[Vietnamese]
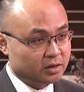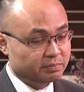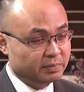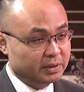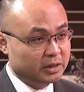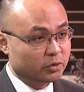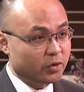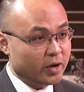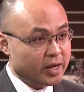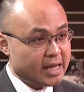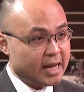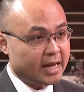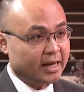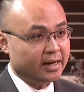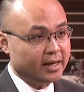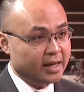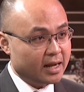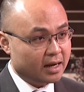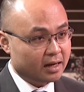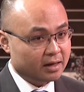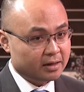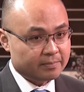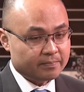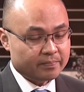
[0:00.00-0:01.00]
mình thuê nhà để
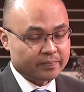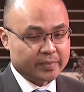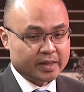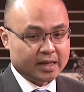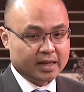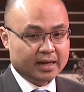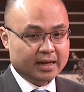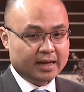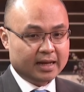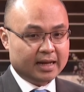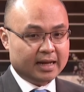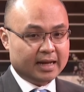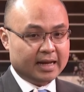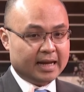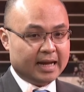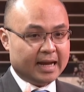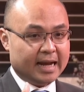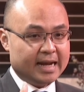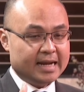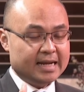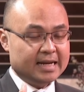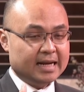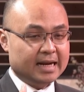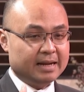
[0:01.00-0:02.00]
ở
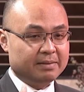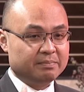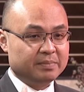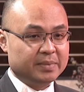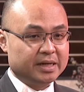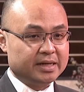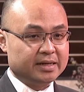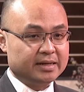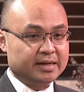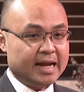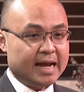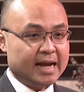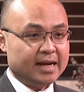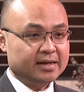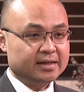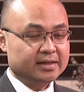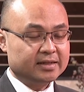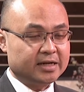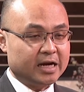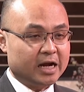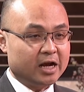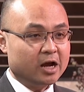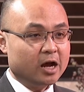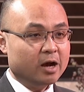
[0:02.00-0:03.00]
hay là mình
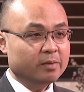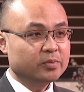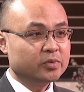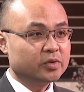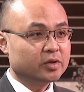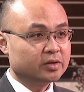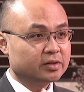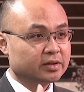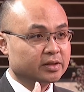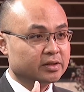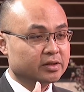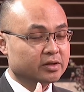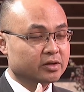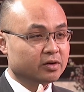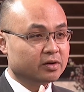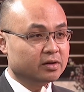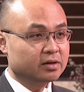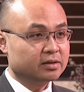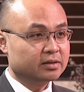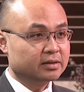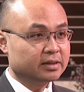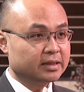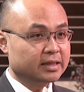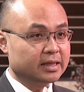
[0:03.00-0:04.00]
đang trả góp cho
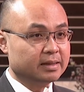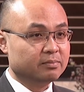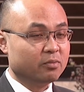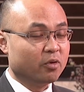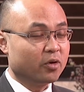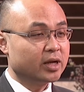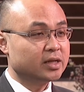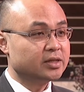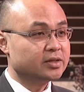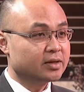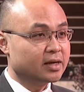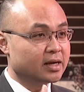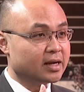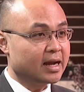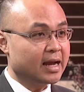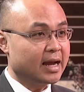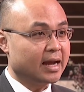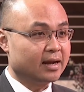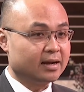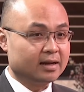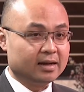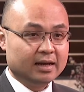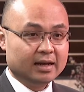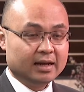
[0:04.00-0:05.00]
cho cái tiền mortgage cho ngân
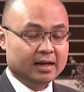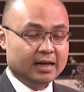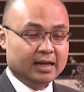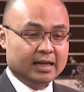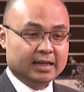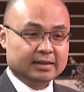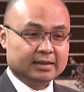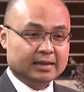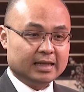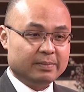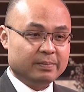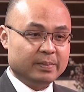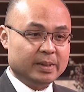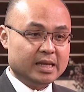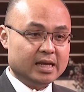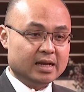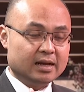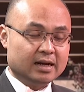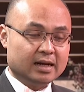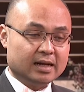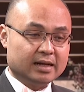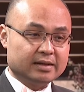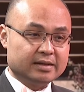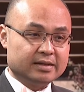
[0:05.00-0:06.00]
hàng thì bây
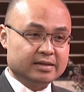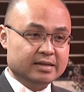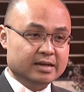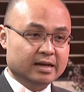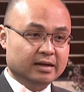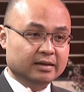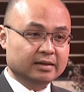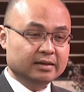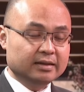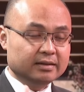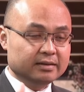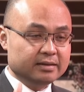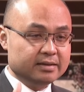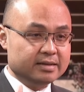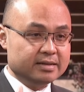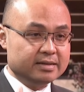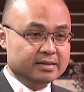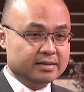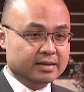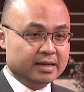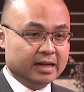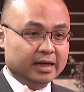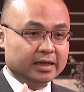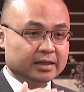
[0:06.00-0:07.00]
giờ là những
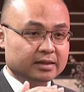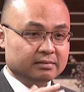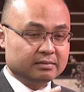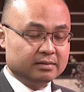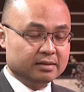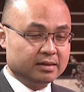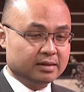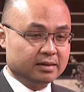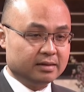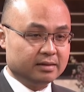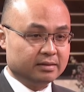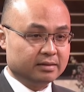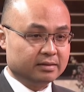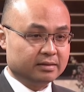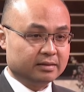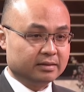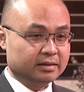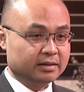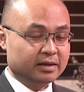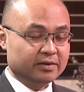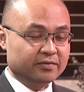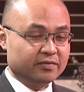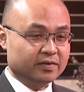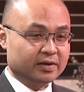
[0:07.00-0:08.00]
những cái
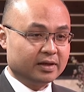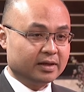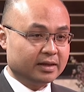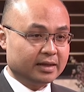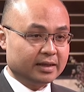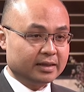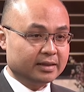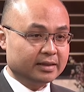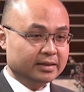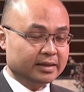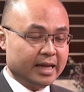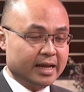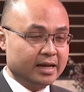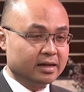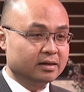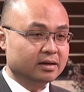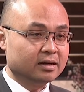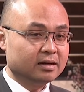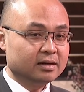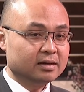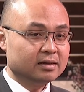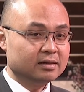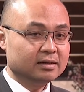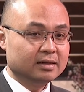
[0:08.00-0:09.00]
cái cái, cái tiền
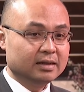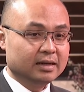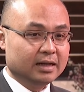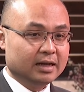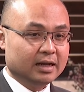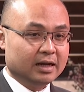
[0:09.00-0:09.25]
đó đó